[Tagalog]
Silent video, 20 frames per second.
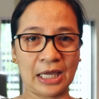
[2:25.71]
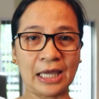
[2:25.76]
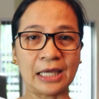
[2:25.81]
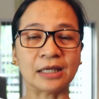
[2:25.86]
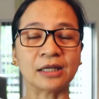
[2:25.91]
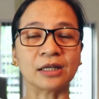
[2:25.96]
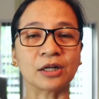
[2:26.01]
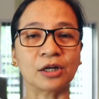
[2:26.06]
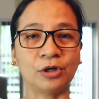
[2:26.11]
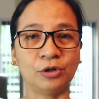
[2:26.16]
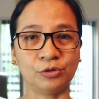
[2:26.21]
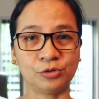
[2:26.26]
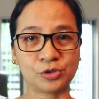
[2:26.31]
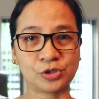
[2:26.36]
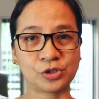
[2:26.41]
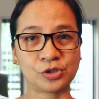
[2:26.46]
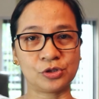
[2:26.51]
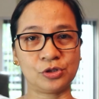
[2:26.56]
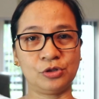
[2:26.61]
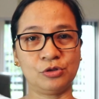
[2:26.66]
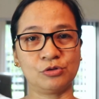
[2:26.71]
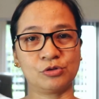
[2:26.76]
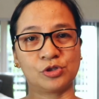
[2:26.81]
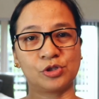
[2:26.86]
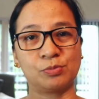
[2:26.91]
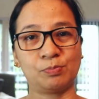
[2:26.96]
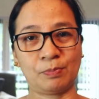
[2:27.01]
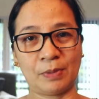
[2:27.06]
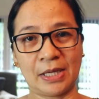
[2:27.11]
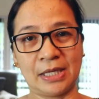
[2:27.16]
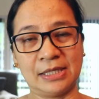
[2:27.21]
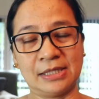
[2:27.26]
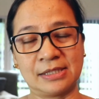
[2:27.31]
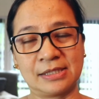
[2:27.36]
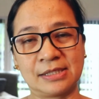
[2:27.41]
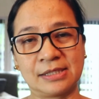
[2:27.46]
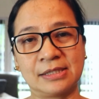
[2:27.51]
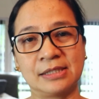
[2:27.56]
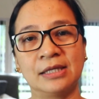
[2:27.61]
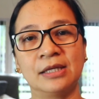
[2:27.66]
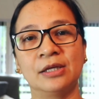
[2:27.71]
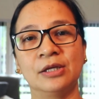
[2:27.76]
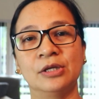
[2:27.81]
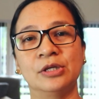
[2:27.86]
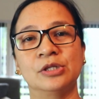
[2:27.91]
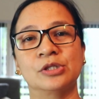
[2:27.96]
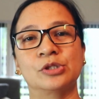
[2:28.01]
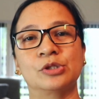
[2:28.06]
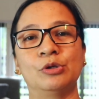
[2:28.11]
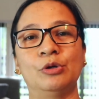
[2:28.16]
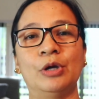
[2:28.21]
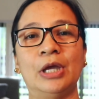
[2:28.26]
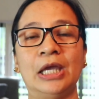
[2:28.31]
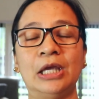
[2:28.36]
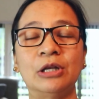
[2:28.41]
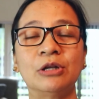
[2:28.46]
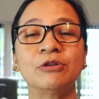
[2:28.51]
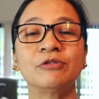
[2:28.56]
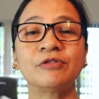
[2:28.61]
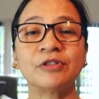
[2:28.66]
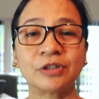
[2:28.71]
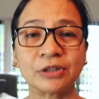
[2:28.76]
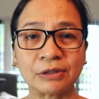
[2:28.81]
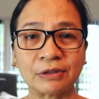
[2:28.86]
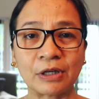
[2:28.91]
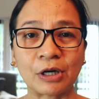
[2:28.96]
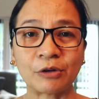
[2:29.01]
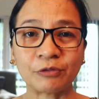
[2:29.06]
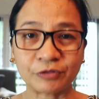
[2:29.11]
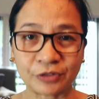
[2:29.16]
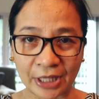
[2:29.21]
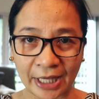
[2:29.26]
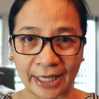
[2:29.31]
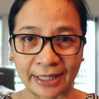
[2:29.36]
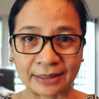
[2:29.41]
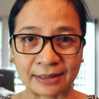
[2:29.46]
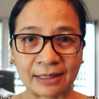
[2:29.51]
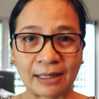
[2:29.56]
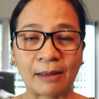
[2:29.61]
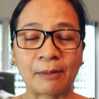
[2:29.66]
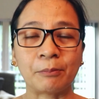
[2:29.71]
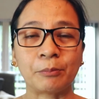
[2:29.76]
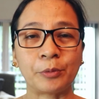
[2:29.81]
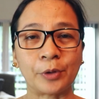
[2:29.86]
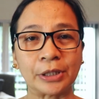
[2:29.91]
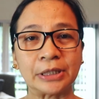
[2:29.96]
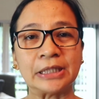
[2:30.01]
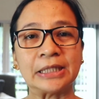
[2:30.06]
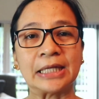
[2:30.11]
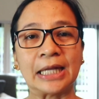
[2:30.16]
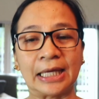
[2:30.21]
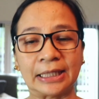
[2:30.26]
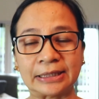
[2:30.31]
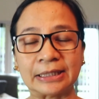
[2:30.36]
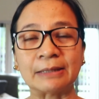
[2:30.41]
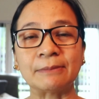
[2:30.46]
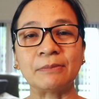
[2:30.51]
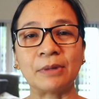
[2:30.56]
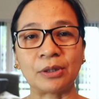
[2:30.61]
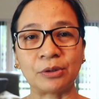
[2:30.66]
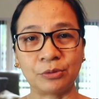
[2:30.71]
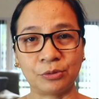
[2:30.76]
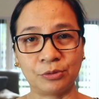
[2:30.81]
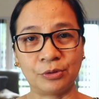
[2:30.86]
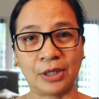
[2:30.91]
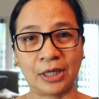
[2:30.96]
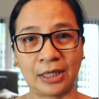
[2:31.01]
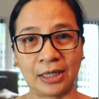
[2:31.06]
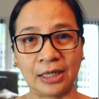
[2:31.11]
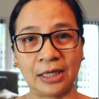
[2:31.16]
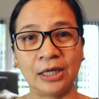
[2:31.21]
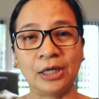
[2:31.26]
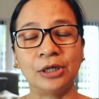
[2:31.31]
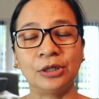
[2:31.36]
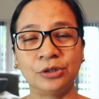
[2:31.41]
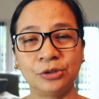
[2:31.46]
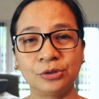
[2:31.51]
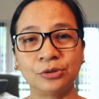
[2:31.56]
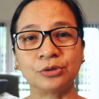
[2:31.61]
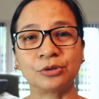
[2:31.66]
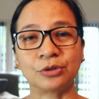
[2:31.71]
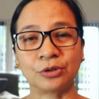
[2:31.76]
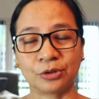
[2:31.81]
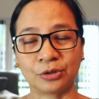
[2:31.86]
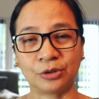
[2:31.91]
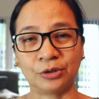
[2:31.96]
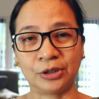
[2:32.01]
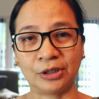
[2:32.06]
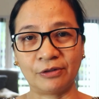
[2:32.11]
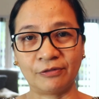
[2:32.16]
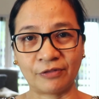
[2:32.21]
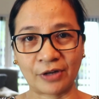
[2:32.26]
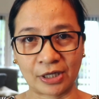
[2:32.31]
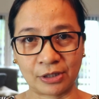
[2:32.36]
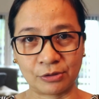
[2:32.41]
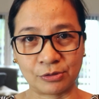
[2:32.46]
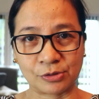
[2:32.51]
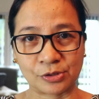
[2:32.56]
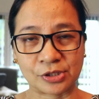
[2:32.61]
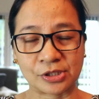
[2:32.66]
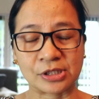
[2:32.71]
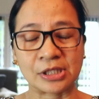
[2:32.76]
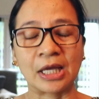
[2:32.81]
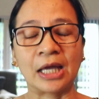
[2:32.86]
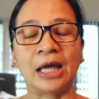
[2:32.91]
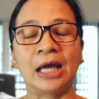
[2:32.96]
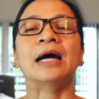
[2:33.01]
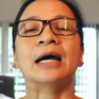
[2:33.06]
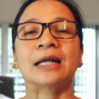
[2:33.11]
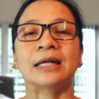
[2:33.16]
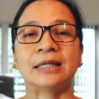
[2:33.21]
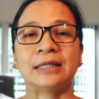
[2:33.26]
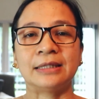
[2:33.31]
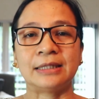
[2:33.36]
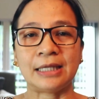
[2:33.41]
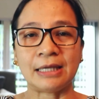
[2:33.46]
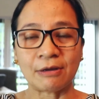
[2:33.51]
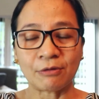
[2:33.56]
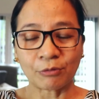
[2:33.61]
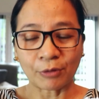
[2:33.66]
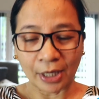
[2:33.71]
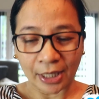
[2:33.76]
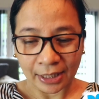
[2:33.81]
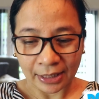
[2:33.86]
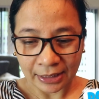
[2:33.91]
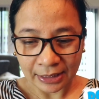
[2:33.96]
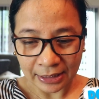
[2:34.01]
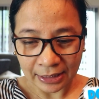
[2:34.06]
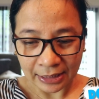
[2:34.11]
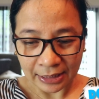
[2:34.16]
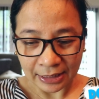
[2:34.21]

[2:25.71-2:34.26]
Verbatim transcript: enclosed yung space. So, any of, of that, pwede nating makuha yung coronavirus. Karaniwan,